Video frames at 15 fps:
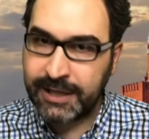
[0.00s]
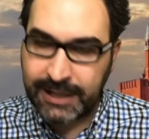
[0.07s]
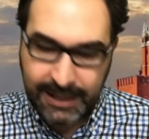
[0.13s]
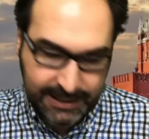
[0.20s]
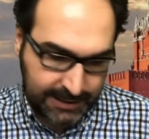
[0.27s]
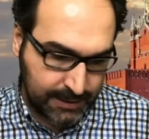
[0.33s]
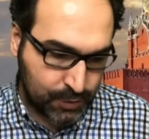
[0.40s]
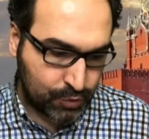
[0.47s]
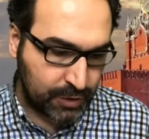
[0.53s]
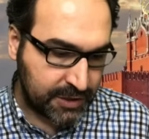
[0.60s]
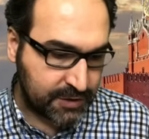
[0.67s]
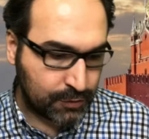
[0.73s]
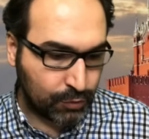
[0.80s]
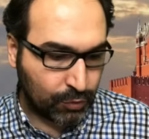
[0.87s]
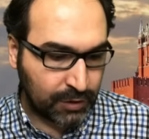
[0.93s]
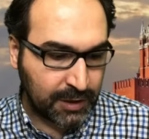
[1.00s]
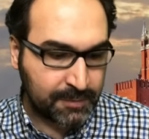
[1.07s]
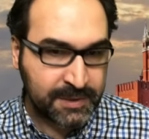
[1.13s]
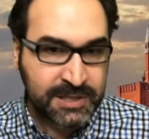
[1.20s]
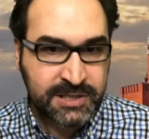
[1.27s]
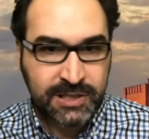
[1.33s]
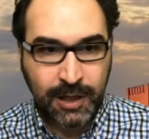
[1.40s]
ilerleyen süreçte de
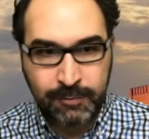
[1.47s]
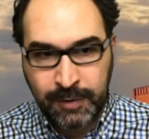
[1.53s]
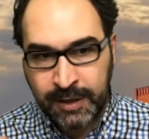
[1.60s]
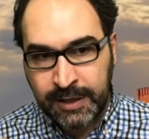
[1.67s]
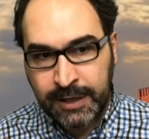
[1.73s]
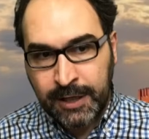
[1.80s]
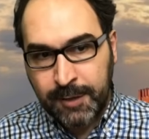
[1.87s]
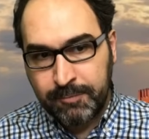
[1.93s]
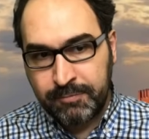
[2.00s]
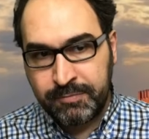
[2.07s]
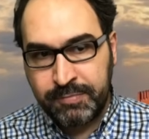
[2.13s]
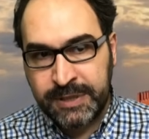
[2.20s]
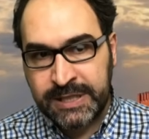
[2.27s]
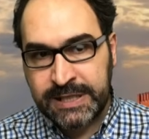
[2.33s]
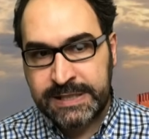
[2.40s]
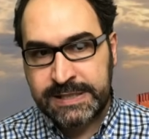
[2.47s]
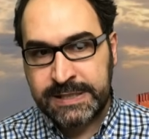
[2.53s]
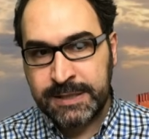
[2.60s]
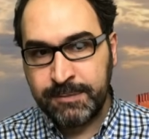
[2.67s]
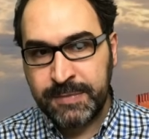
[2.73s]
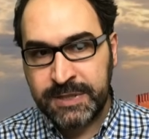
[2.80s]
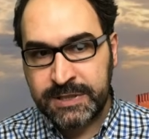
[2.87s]
olabilir ama bir
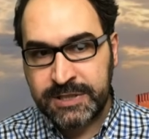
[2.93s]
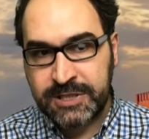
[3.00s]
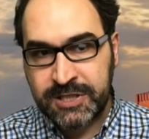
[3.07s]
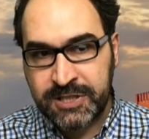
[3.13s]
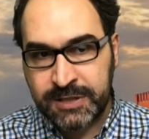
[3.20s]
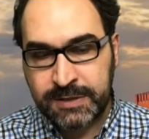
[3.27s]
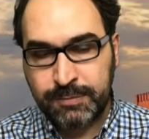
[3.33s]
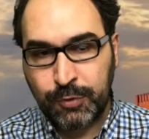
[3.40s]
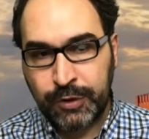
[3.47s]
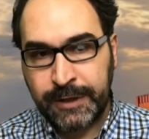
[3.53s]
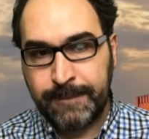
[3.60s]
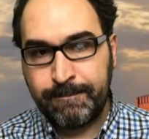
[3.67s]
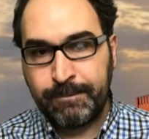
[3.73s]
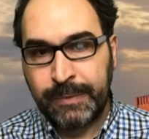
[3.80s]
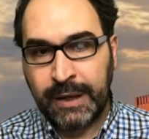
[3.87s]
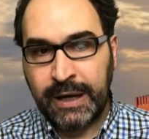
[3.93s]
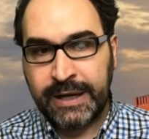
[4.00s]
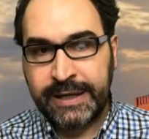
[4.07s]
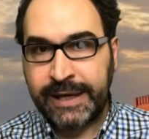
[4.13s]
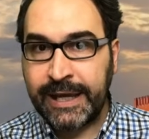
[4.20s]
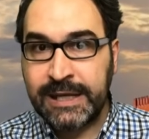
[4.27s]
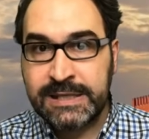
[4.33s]
bir çeşit böyle
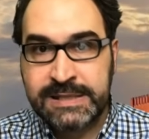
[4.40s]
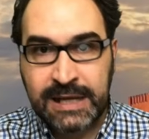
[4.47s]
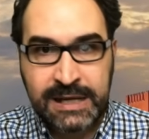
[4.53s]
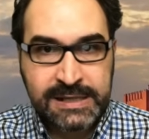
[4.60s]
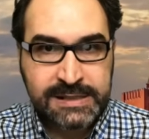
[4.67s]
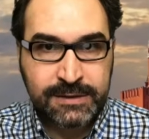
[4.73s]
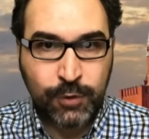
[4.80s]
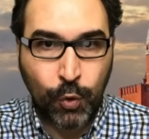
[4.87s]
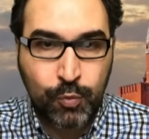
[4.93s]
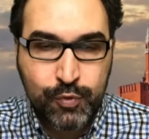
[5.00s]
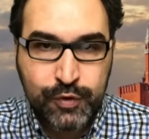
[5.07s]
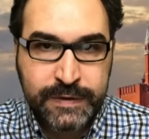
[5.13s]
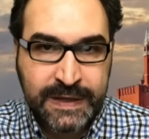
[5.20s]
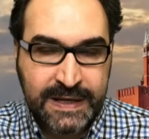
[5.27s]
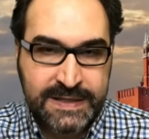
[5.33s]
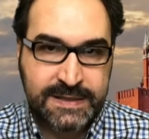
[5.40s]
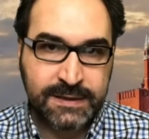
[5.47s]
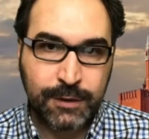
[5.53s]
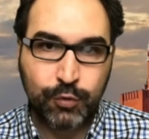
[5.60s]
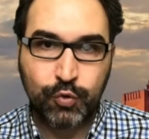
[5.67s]
hani el hizasında, omuz hizasında